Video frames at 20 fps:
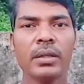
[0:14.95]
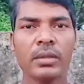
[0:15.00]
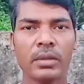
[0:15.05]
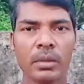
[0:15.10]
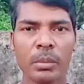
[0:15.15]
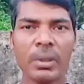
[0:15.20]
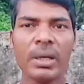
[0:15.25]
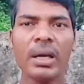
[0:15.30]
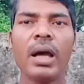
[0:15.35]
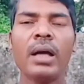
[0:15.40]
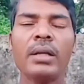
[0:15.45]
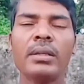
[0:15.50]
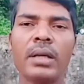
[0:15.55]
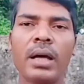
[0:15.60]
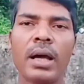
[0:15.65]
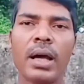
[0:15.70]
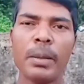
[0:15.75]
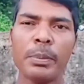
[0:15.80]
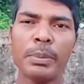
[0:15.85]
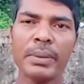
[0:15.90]
तो मैं आज
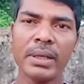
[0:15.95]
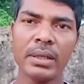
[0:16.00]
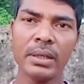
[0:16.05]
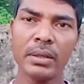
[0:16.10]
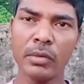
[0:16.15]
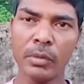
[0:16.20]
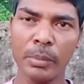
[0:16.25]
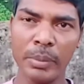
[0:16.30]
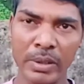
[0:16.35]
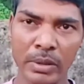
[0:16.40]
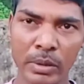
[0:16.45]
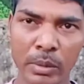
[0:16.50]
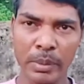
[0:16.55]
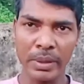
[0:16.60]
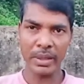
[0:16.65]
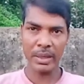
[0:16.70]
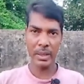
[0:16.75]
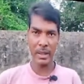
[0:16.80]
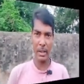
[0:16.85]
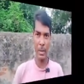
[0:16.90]
आपके लिए वो वीडियो
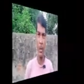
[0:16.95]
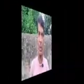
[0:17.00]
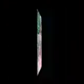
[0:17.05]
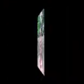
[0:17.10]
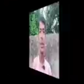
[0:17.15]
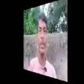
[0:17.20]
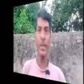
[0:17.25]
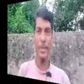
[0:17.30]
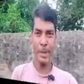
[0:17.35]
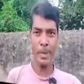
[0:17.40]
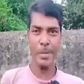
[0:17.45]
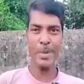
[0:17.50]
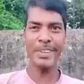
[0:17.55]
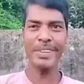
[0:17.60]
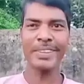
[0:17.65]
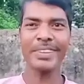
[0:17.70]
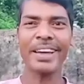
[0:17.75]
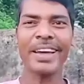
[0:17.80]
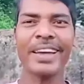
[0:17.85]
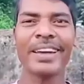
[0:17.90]
बना रहा हूँ तो
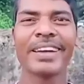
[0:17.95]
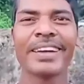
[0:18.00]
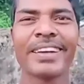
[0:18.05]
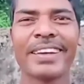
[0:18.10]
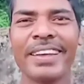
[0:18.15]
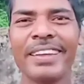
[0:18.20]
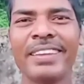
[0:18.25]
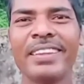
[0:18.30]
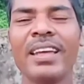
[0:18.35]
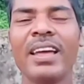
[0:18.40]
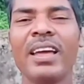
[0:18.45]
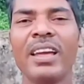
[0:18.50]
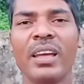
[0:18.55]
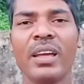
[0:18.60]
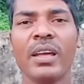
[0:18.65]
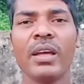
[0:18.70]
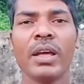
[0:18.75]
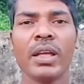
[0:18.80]
नमस्कार कैसे हैं